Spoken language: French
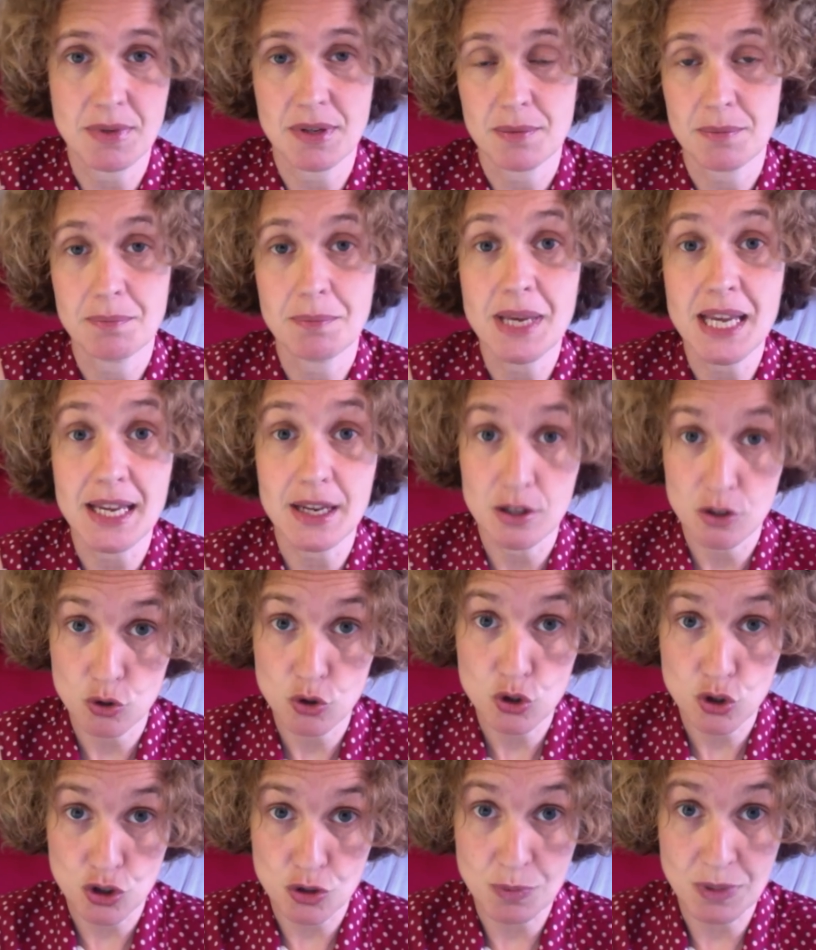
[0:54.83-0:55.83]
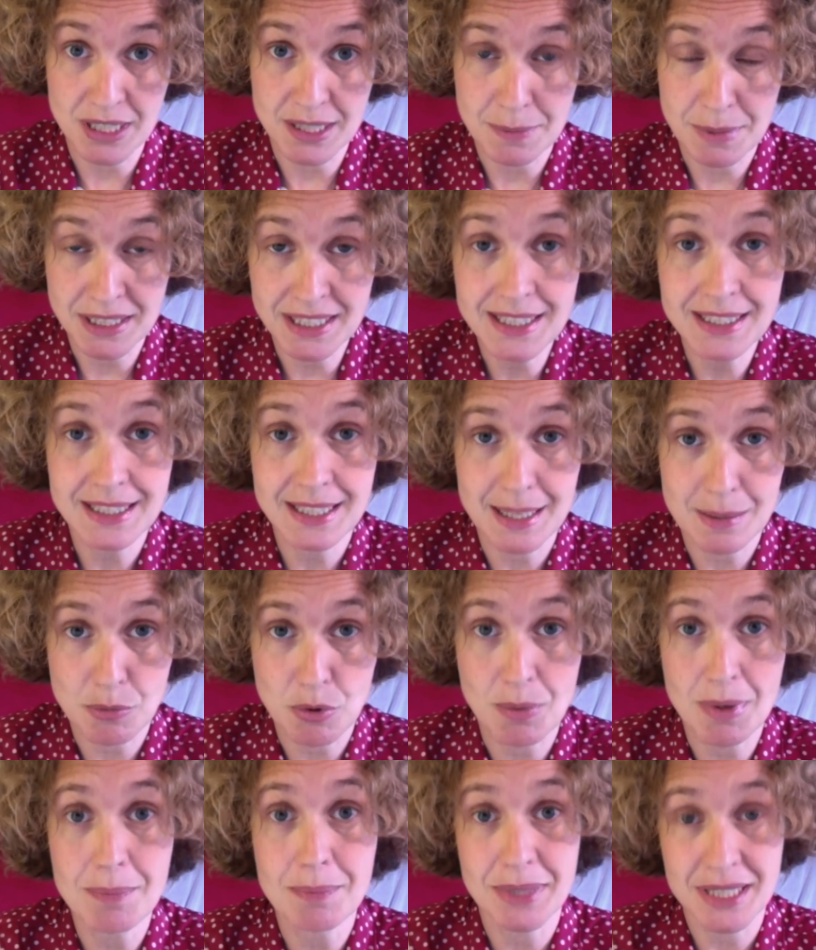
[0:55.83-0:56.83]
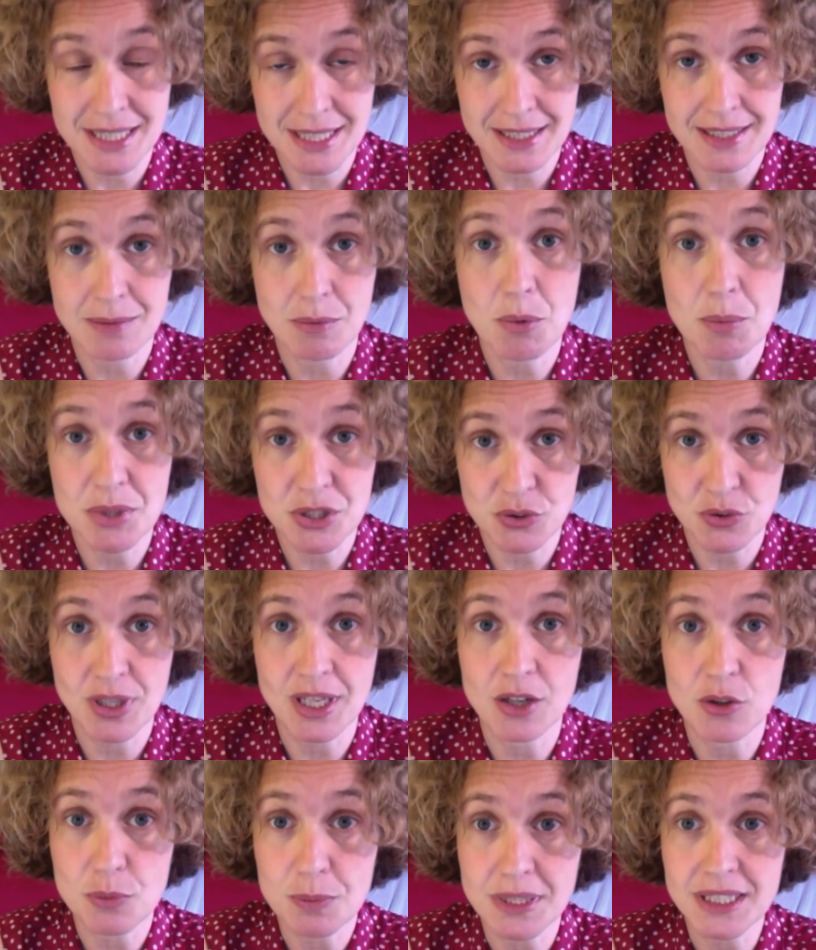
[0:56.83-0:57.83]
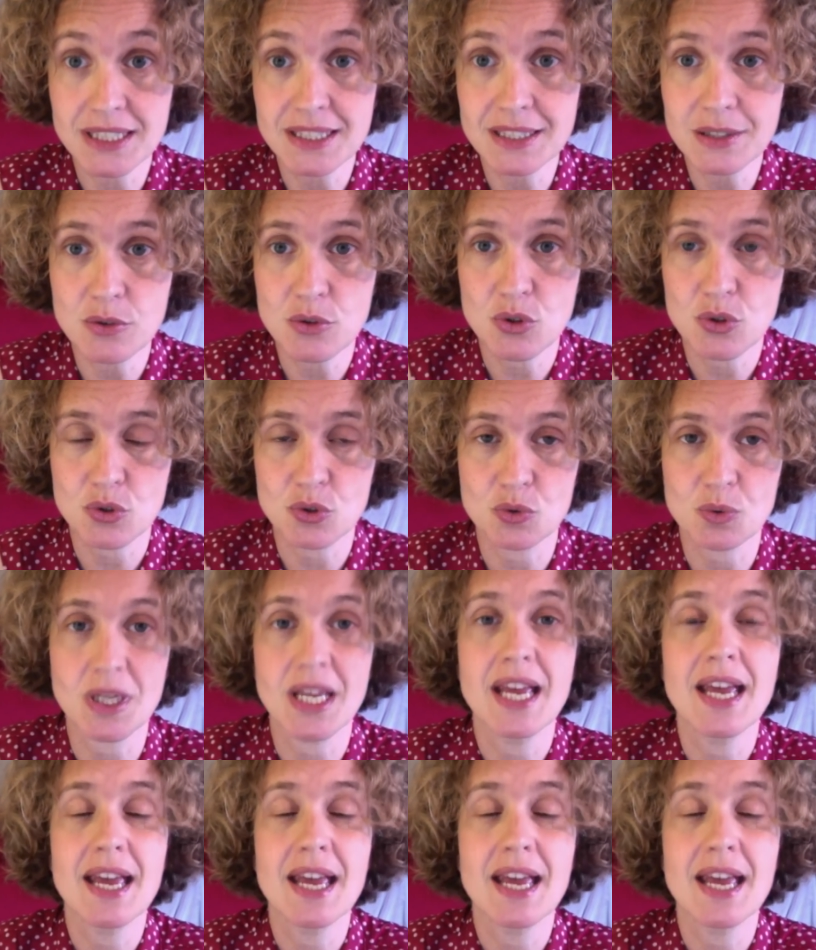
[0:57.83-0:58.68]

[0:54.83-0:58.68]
Mais le changement climatique, c'est un problème précisément parce qu'il y a l'humanité aujourd'hui.